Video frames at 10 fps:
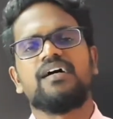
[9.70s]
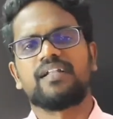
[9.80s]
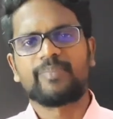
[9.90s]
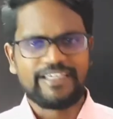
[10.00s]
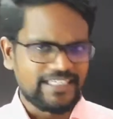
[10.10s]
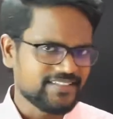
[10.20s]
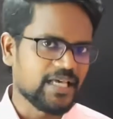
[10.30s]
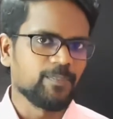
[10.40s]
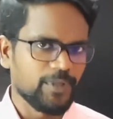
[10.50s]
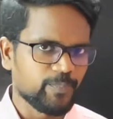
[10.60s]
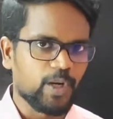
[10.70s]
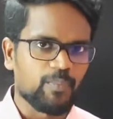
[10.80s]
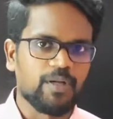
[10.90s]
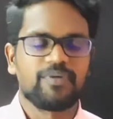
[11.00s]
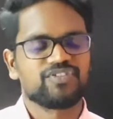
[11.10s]
நம்ம எக்ஸாம்பிள்
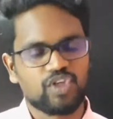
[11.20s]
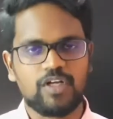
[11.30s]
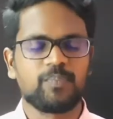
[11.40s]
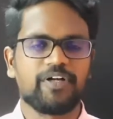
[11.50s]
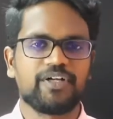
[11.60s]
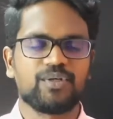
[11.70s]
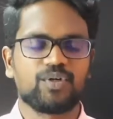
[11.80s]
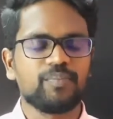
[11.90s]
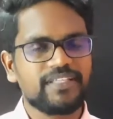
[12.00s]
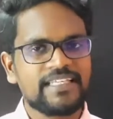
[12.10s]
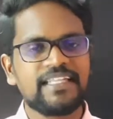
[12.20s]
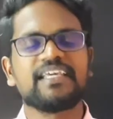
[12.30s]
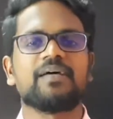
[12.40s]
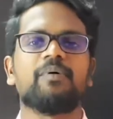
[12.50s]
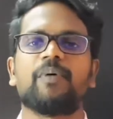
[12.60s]
ப்ராப்ளமாக சால்வ் பண்ணிகிட்டு இருக்கோம் இன்றைக்கி
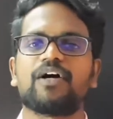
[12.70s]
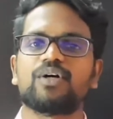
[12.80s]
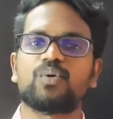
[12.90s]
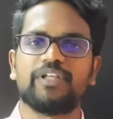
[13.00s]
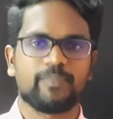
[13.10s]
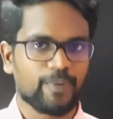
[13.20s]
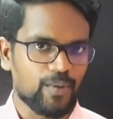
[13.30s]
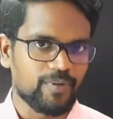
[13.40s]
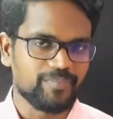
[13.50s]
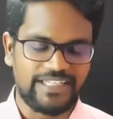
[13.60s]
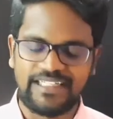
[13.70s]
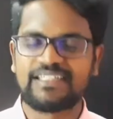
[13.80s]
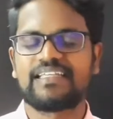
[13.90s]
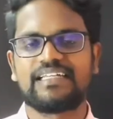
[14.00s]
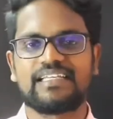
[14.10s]
நம்ம பார்க்கக்கூடிய ப்ராப்ளம் என்னன்னு
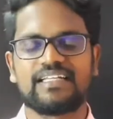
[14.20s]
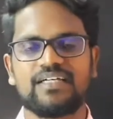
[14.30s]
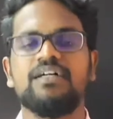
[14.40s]
கேட்டிங்கன்னா